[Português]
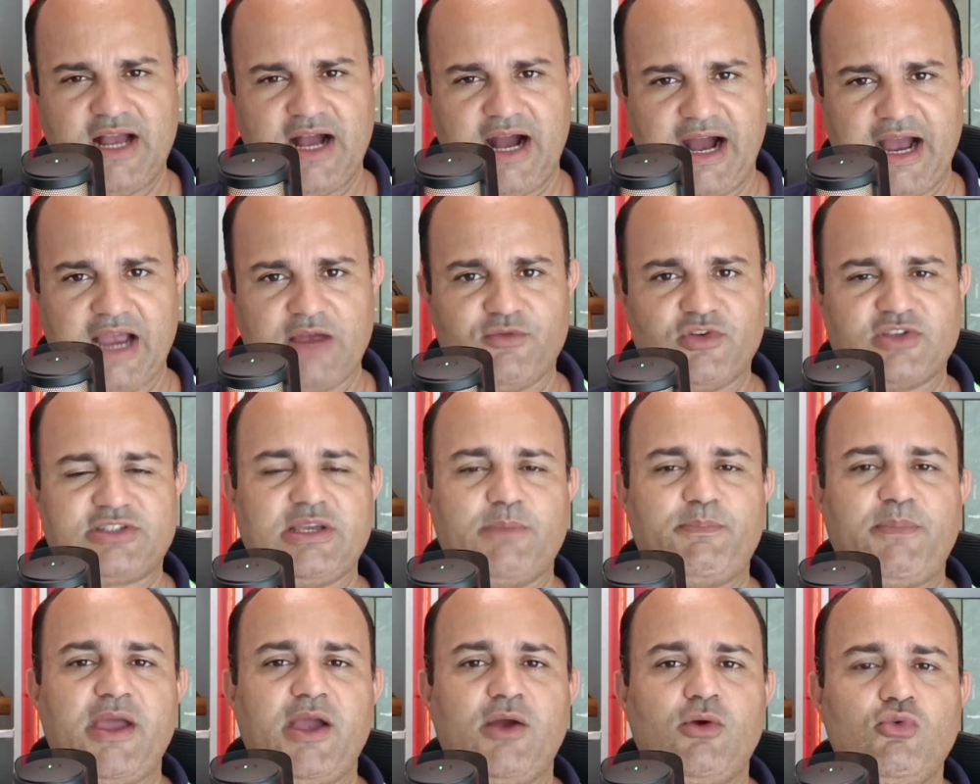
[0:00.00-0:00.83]
Aí você
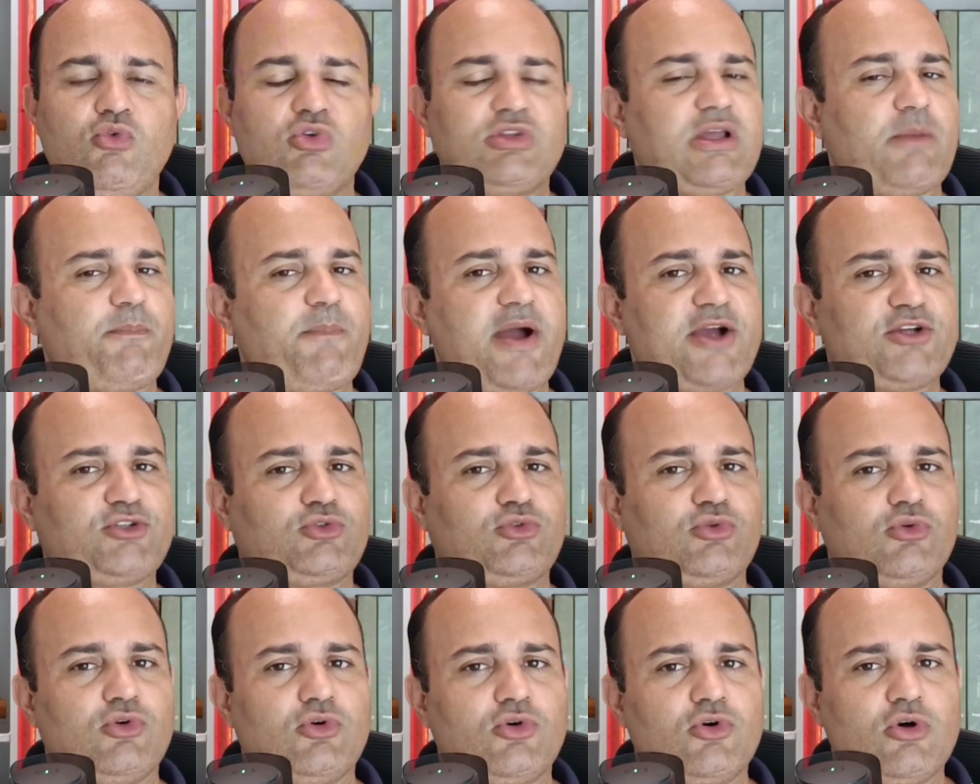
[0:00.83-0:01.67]
pergunta,
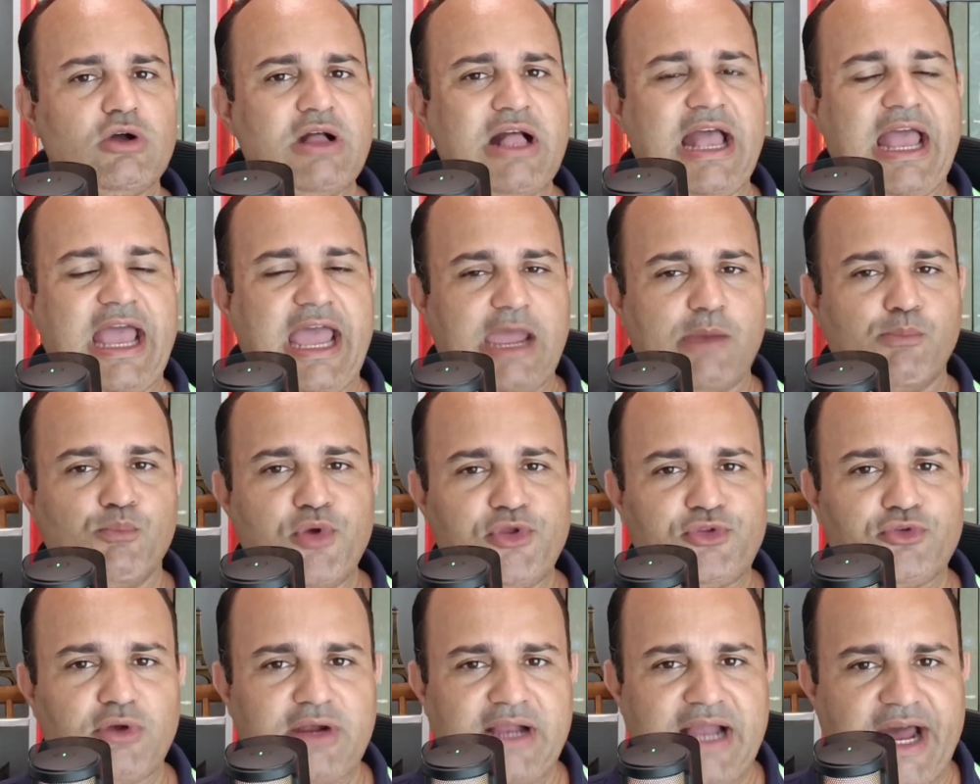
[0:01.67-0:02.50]
pastor, é
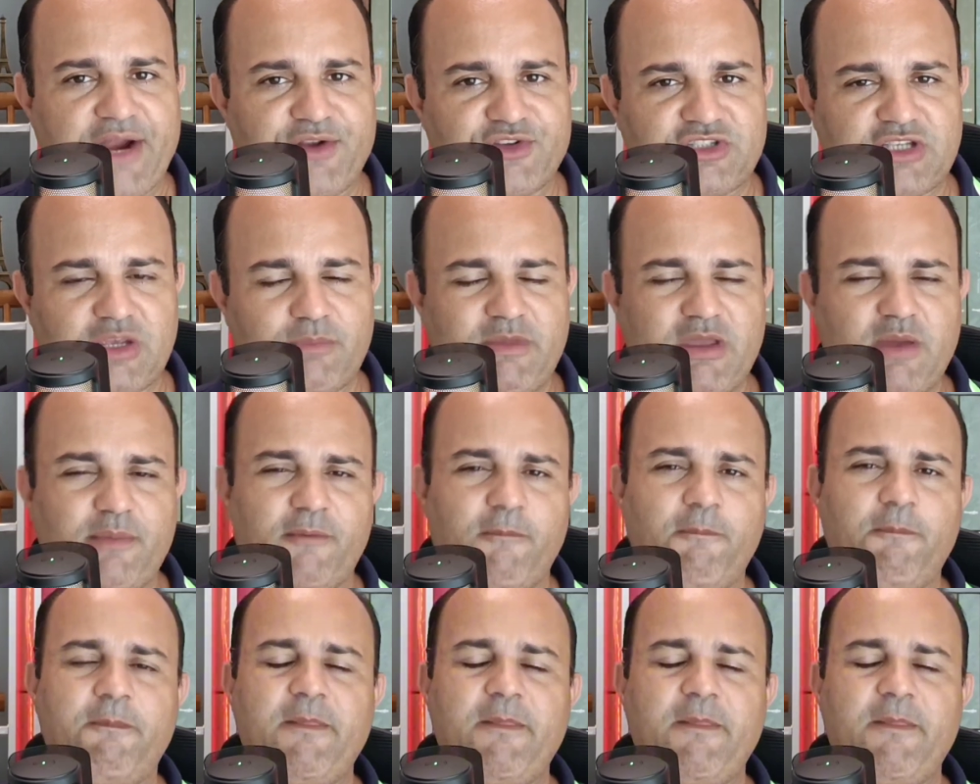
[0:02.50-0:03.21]
muito caro ser membro?